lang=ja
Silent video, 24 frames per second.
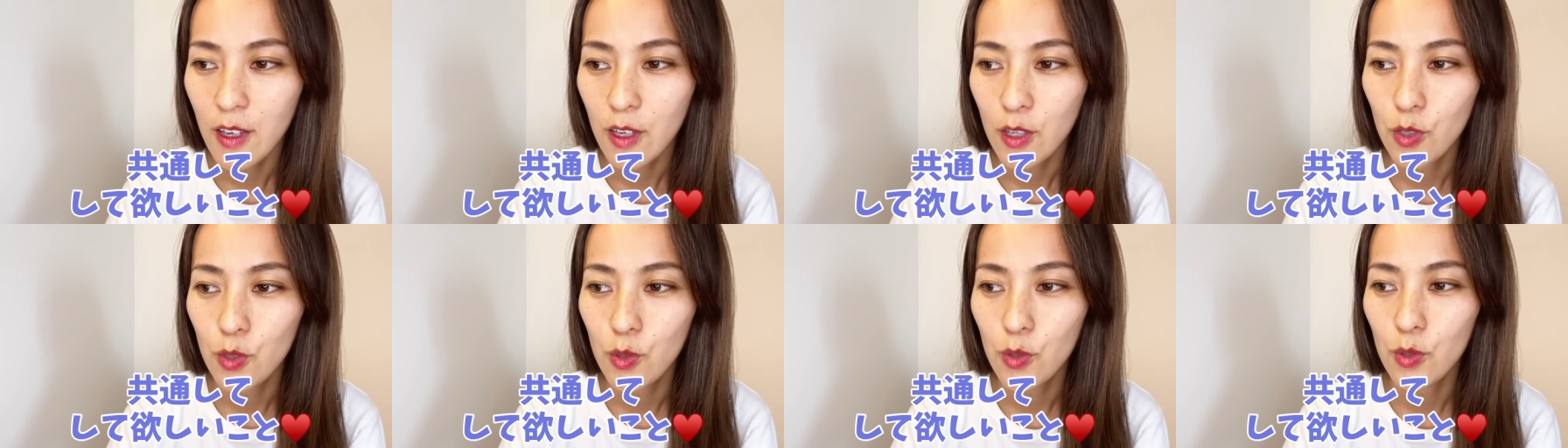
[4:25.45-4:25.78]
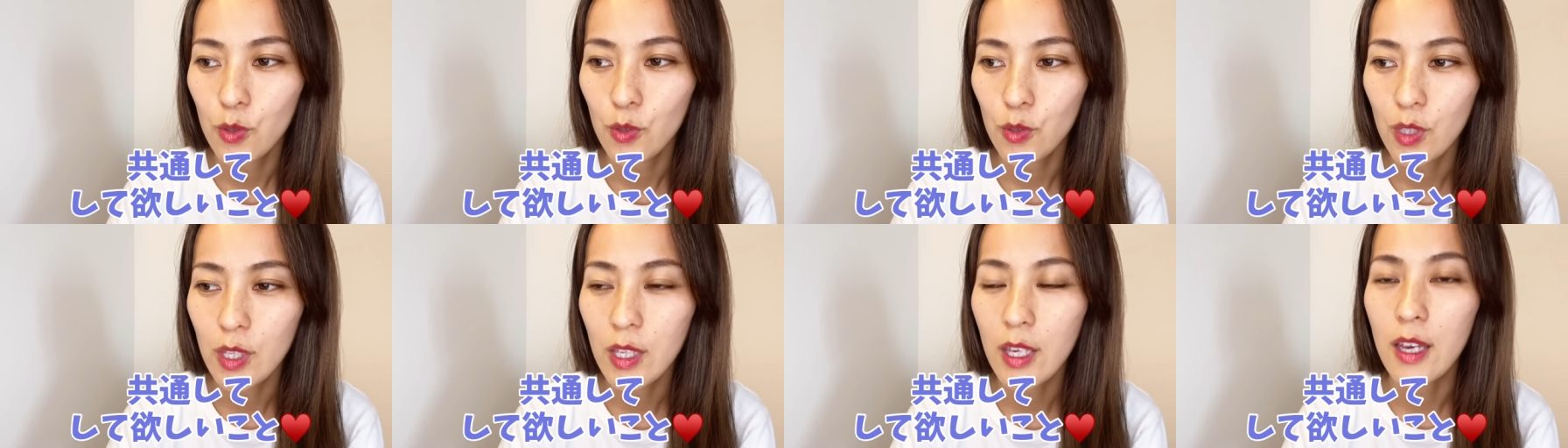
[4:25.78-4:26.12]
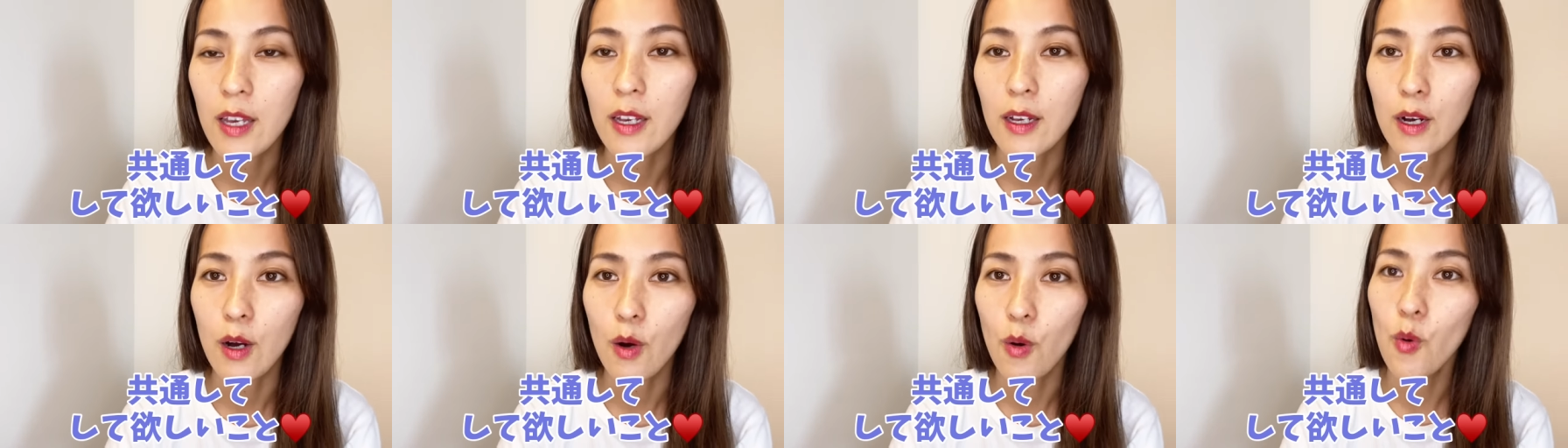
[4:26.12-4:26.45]
いう意
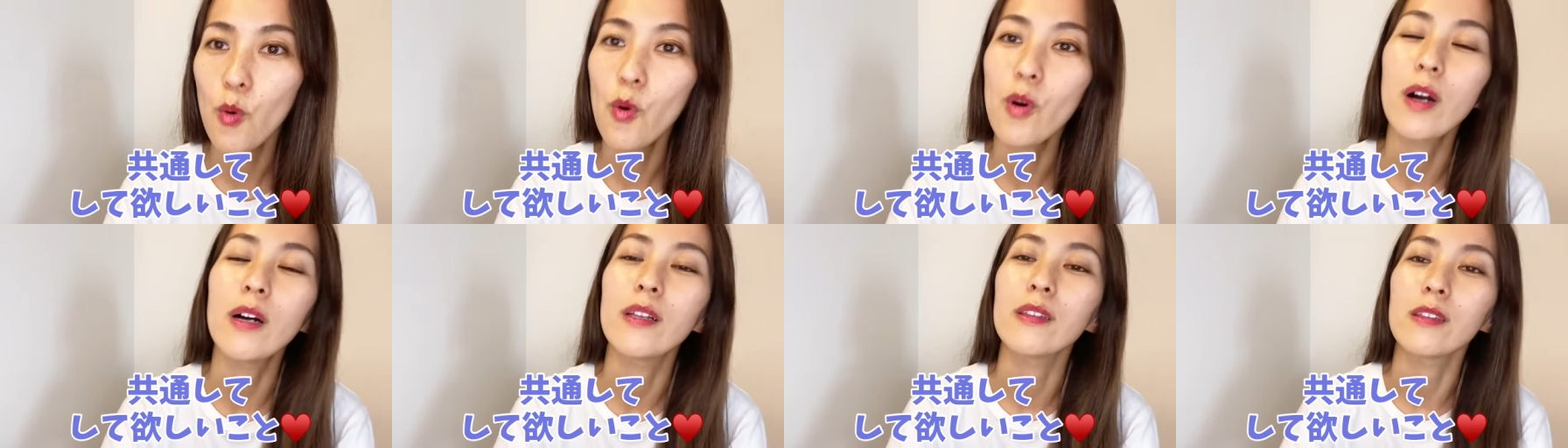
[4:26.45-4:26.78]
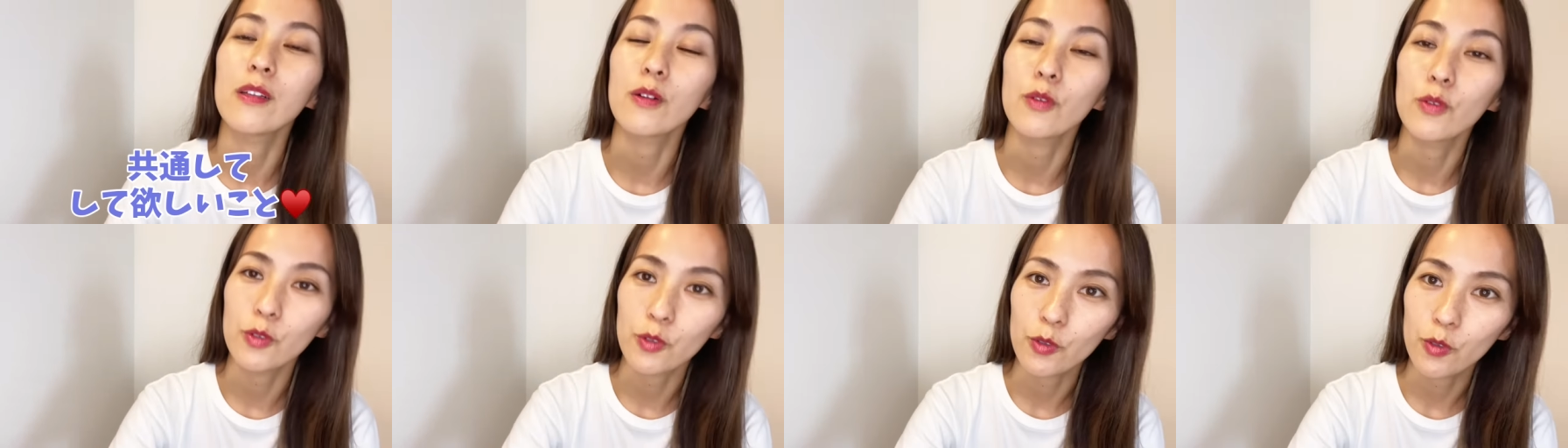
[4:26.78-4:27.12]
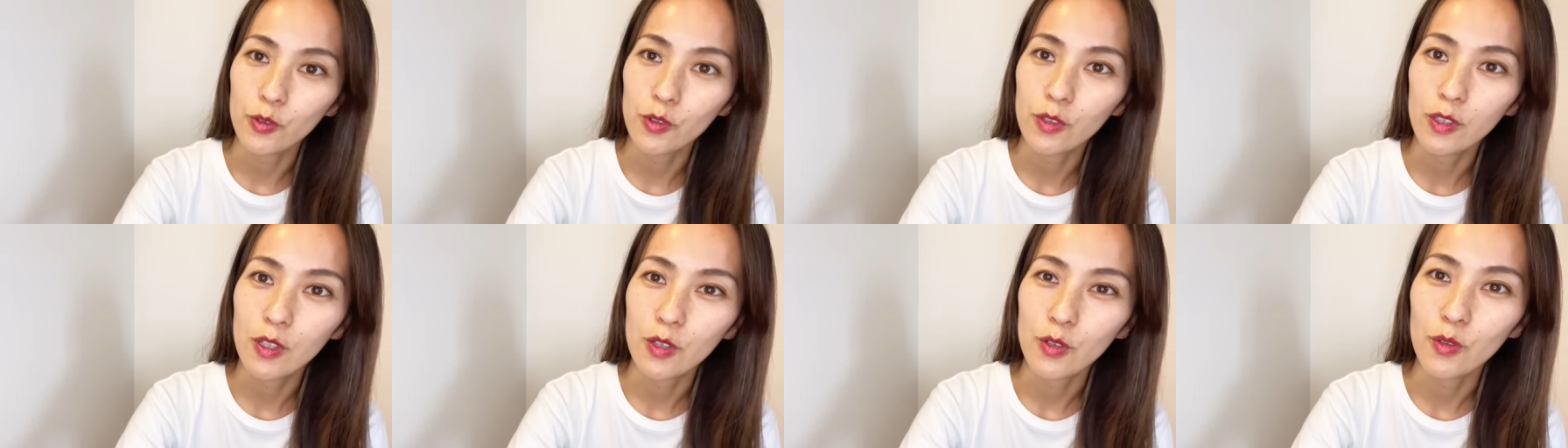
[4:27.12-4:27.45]
見が多かったこ
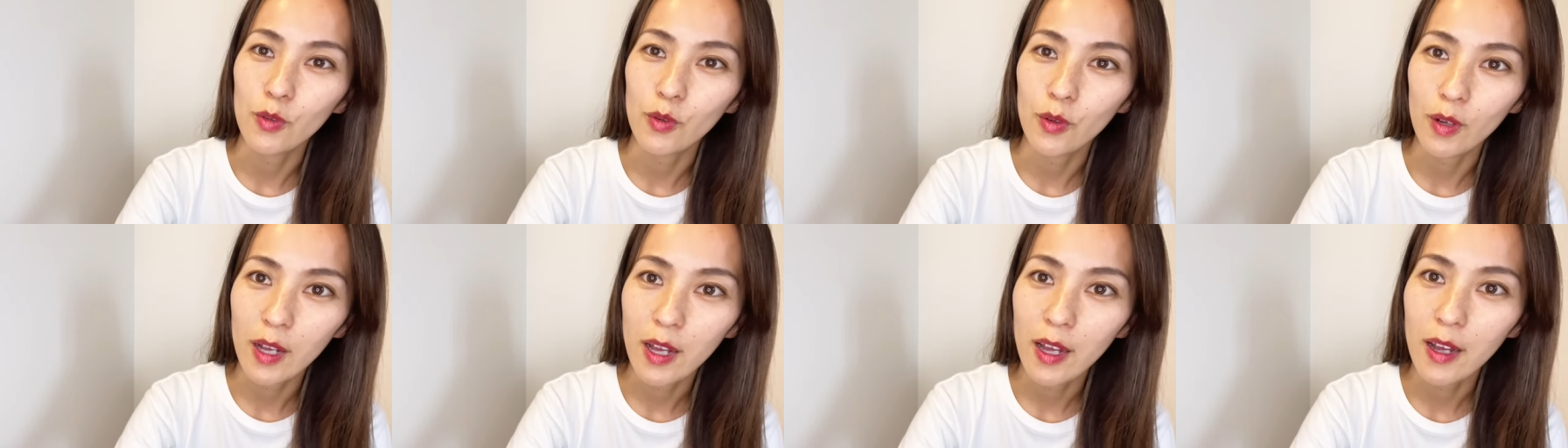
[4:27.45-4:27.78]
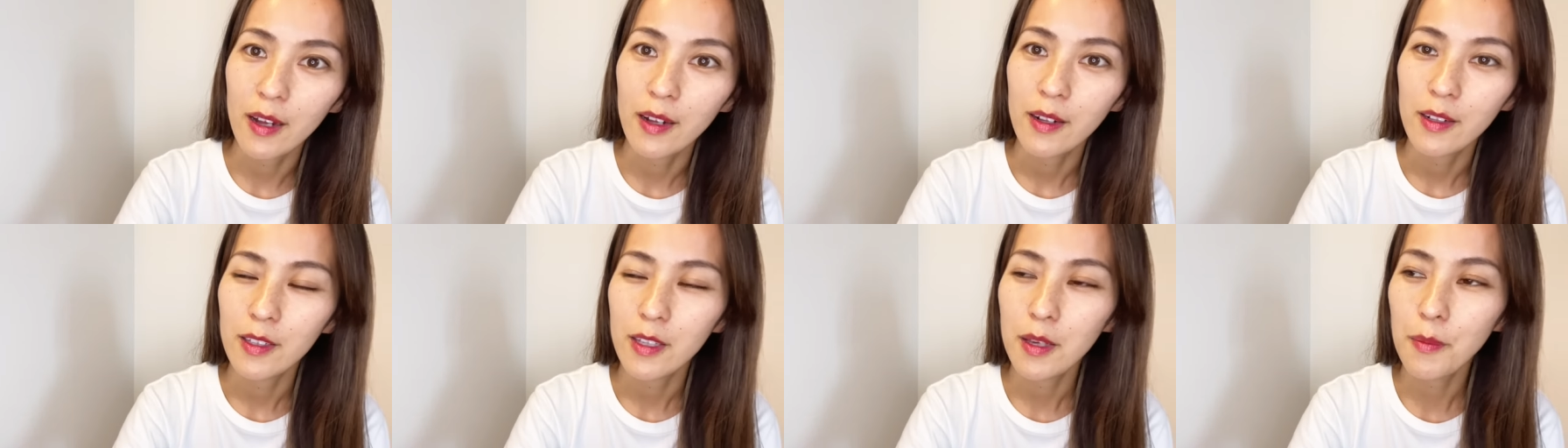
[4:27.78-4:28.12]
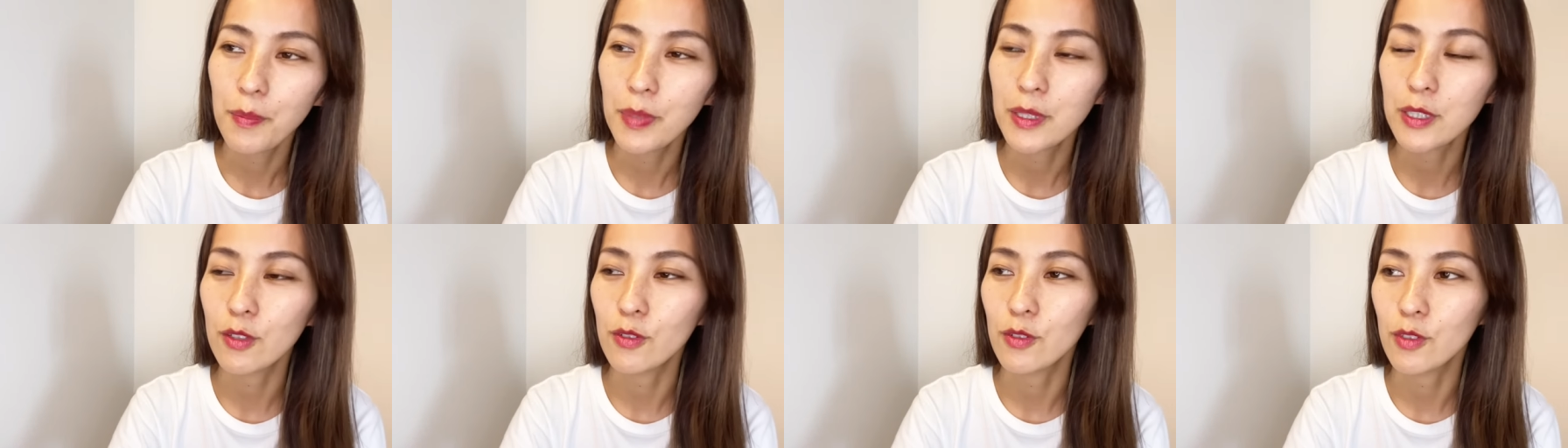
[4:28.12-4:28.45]
とっていうのがやっ
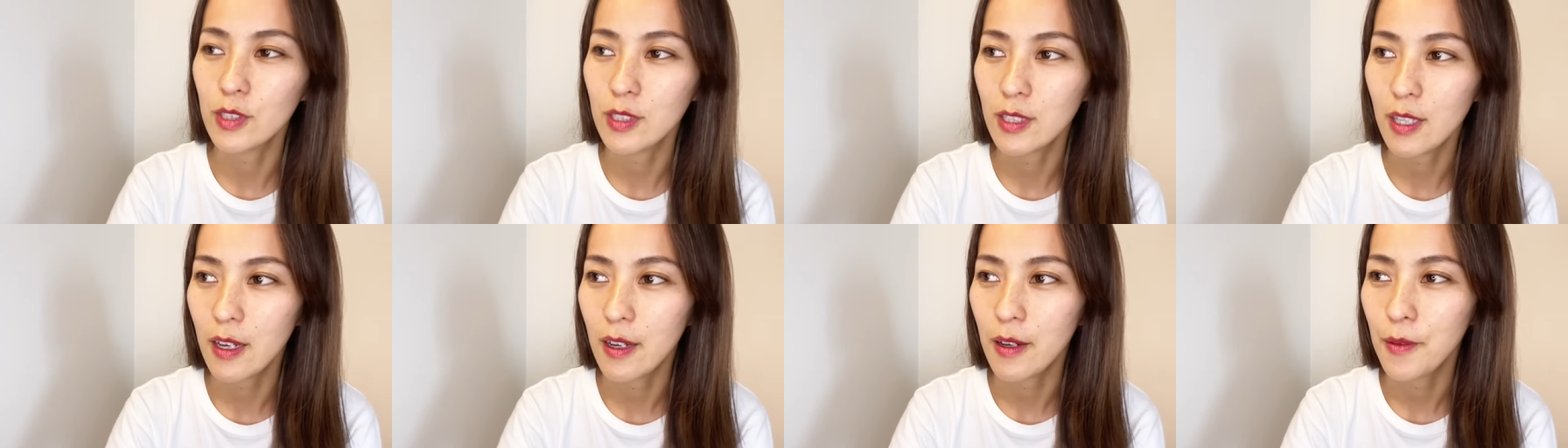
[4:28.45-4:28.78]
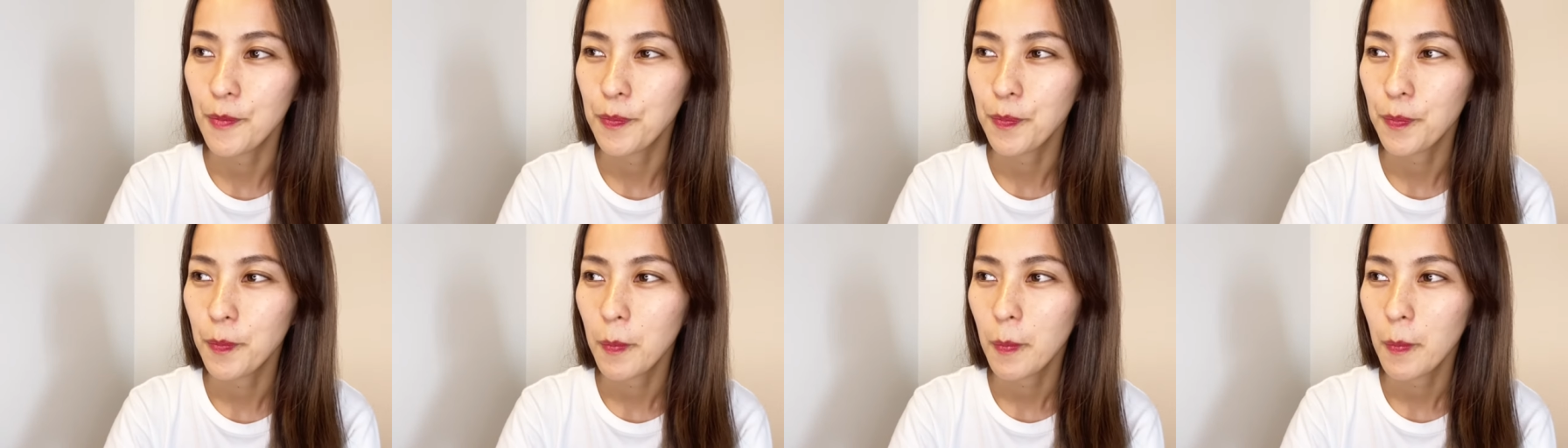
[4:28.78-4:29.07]
ぱそのさ